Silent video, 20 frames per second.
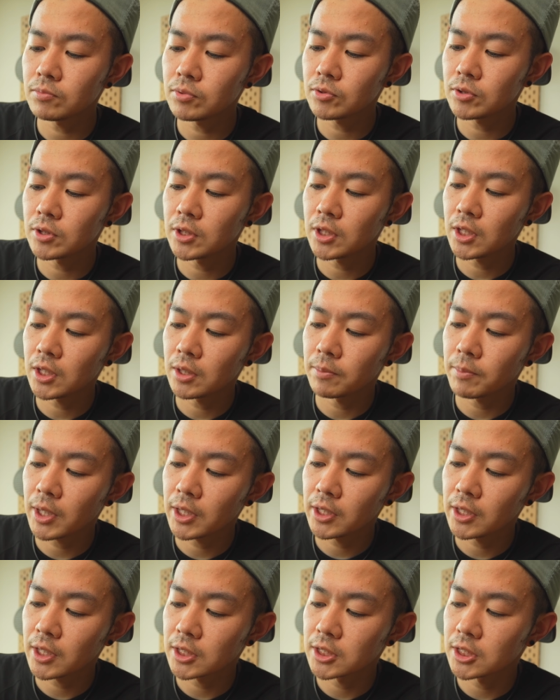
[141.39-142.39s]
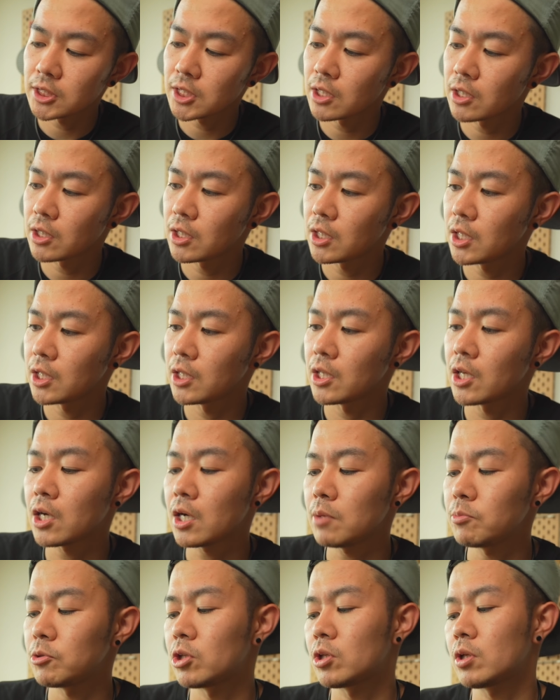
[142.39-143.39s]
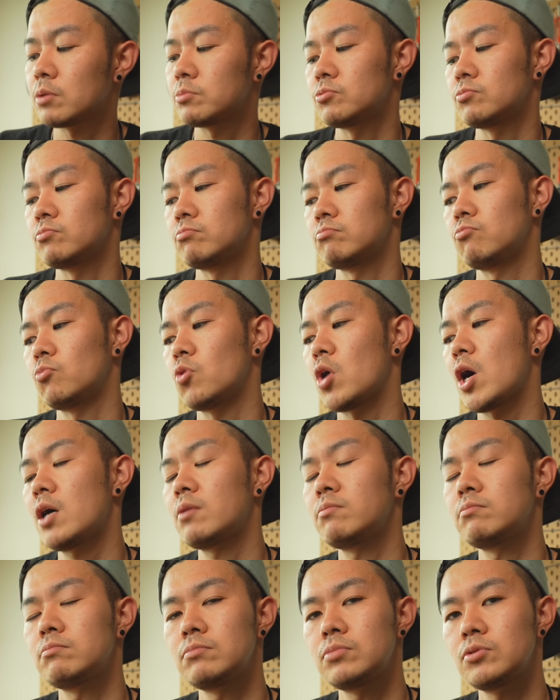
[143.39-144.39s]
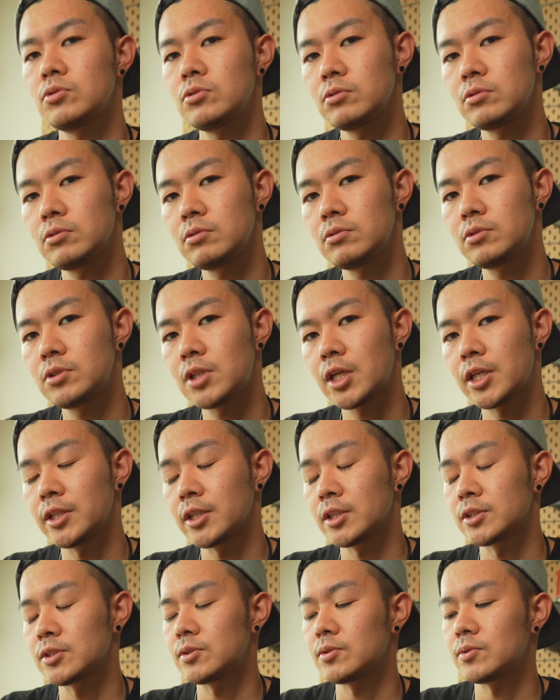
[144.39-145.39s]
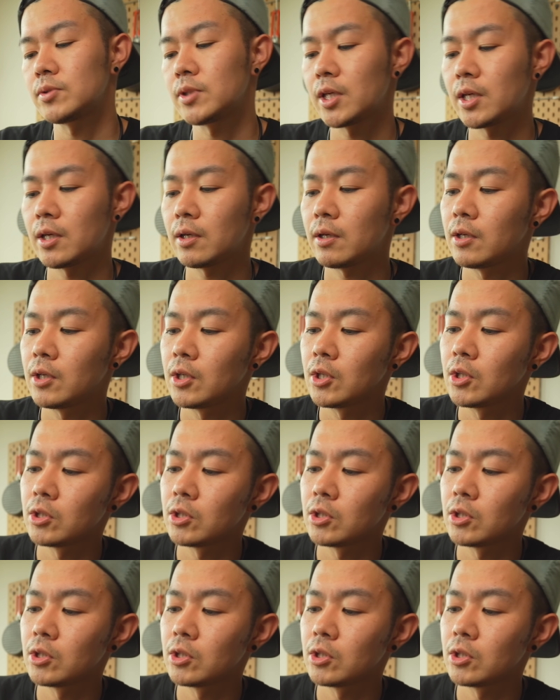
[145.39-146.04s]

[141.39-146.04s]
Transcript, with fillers: 分に巻いた時点で中身ね、多分もう半分ぐらいなんですよね。